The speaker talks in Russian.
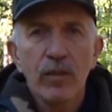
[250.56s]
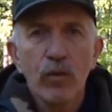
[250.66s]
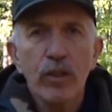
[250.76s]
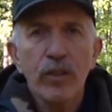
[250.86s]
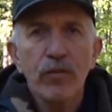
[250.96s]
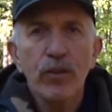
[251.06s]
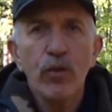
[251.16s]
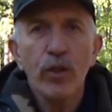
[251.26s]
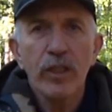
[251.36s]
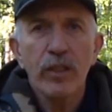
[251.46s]
Но это в
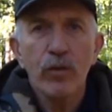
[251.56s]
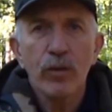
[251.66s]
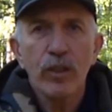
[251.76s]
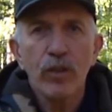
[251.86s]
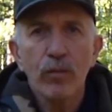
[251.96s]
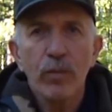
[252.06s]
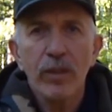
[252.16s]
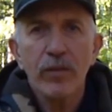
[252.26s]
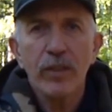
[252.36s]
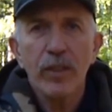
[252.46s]
теории он дает
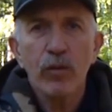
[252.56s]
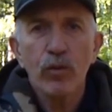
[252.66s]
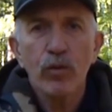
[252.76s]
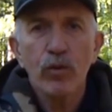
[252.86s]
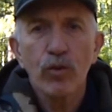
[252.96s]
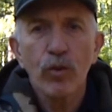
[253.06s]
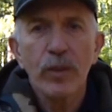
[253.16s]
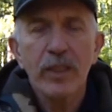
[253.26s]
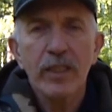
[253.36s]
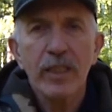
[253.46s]
право на охоту. Но
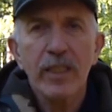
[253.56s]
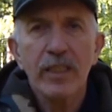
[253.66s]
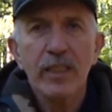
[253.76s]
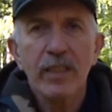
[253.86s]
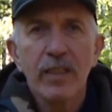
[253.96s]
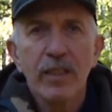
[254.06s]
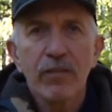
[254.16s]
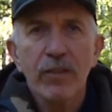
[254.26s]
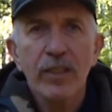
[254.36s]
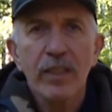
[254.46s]
чтобы конкретно
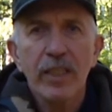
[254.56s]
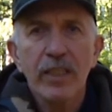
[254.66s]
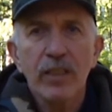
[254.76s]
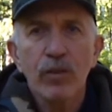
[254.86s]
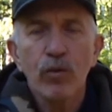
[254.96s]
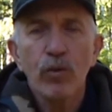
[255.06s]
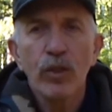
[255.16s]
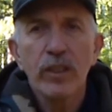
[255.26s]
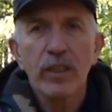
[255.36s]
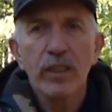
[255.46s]
в конкретных
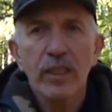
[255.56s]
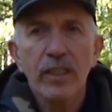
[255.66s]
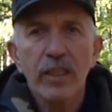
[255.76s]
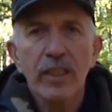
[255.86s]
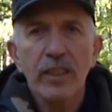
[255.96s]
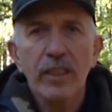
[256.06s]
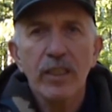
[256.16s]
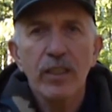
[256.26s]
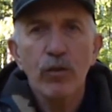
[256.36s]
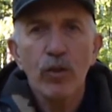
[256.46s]
угодьях на конкретной
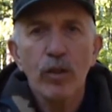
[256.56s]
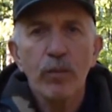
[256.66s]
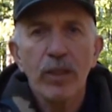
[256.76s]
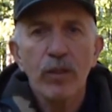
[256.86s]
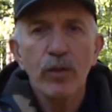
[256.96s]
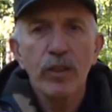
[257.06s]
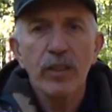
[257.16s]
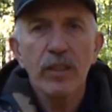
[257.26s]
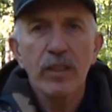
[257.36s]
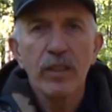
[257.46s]
территории
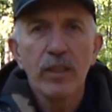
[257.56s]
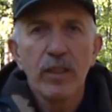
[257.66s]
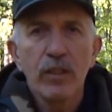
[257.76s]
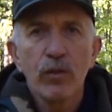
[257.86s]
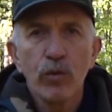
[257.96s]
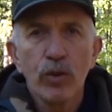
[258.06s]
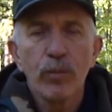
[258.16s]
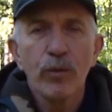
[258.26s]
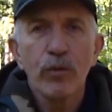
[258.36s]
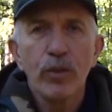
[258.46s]
поохотиться,
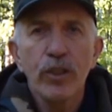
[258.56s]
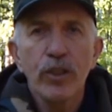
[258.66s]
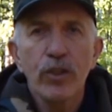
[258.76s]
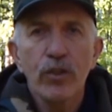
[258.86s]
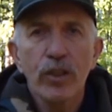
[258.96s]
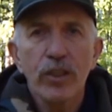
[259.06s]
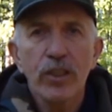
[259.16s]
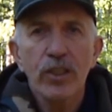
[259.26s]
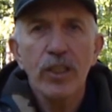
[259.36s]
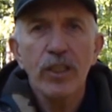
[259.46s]
нужно получить еще
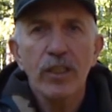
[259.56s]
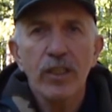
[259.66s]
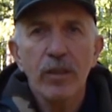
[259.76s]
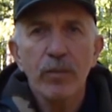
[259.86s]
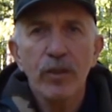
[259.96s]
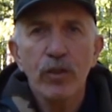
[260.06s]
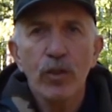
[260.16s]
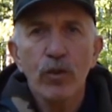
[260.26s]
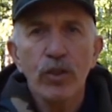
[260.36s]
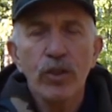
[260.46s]
разрешение на добычу
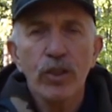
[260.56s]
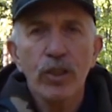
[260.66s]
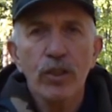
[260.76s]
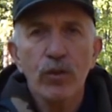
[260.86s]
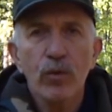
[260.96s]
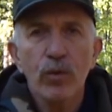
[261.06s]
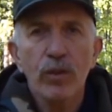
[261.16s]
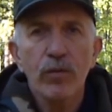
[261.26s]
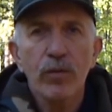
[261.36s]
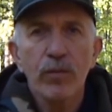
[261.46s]
охотничьих ресурсов.